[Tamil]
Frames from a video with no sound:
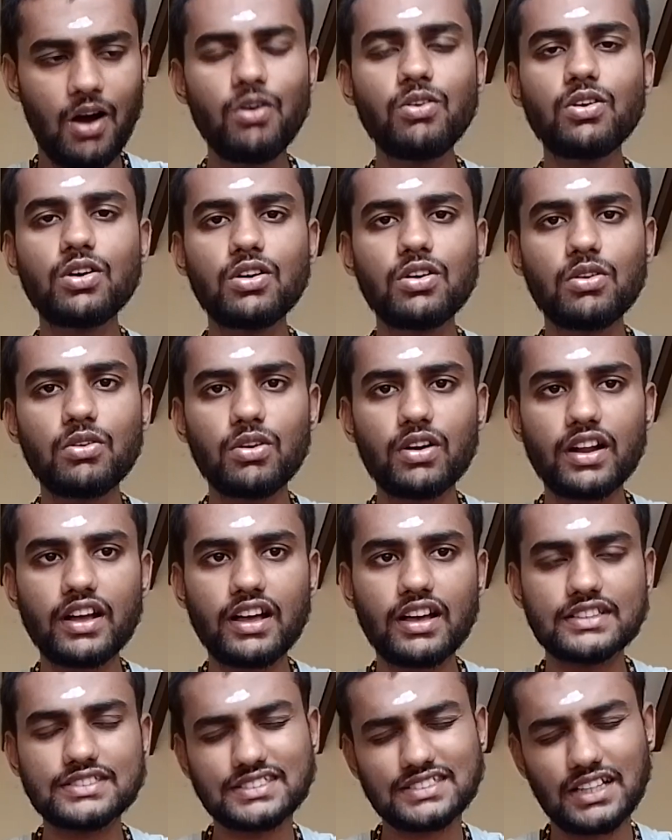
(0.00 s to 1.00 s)
அவங்க
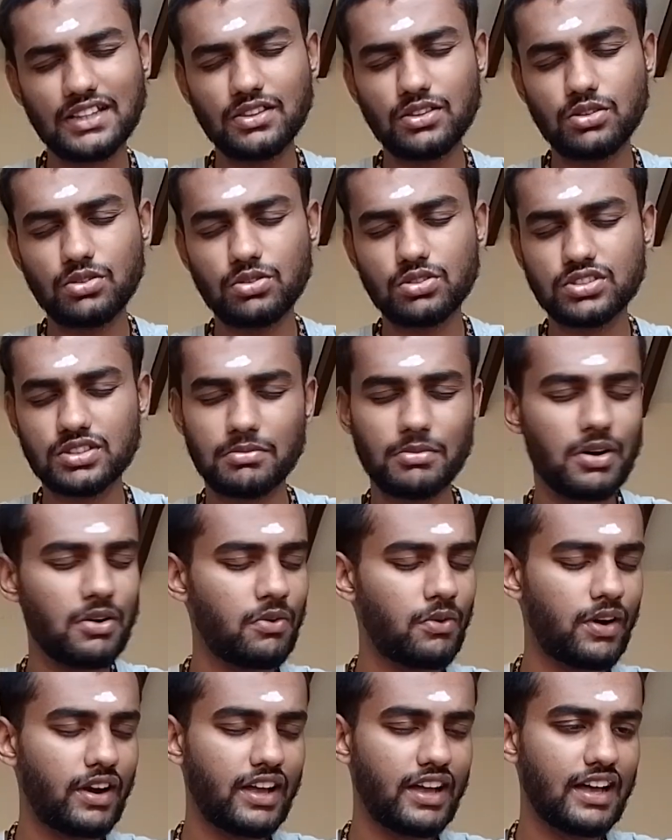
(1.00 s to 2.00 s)
உழைங்க
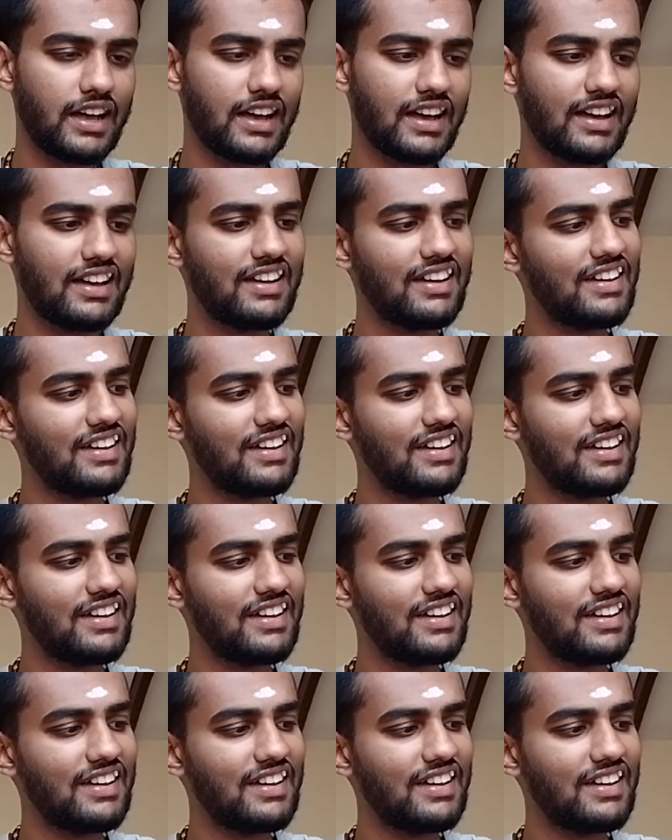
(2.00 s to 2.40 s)
சந்தோஷமாக உழைங்க